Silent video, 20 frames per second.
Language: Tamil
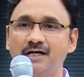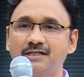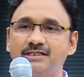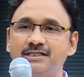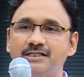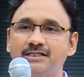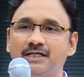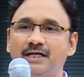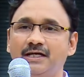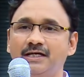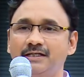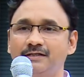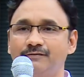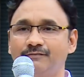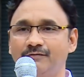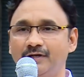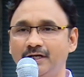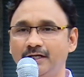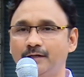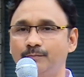ஆக்சிஜனை
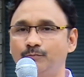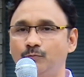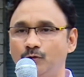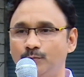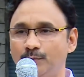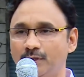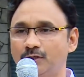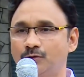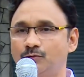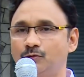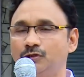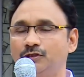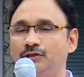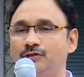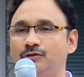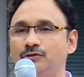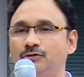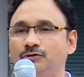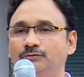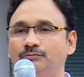வெளியே பூமிக்கு
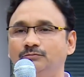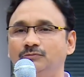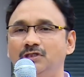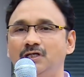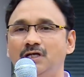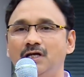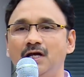கொடுத்துட்ருக்கோம்